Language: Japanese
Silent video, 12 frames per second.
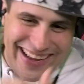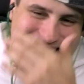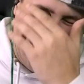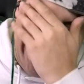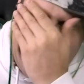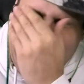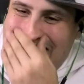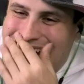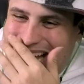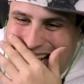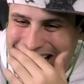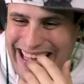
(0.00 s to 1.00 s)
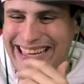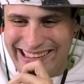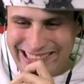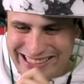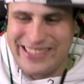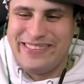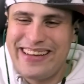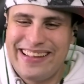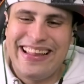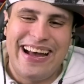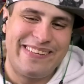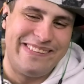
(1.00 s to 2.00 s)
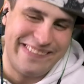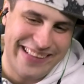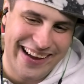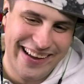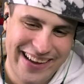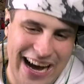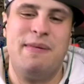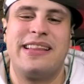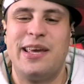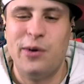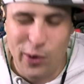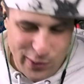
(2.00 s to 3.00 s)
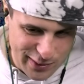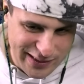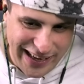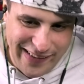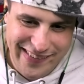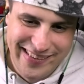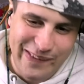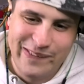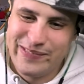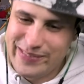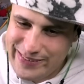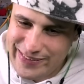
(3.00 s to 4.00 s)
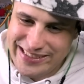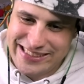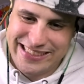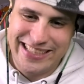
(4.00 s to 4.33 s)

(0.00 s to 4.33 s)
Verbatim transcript: うなそれだろうなあまたヨーグルかよ本当に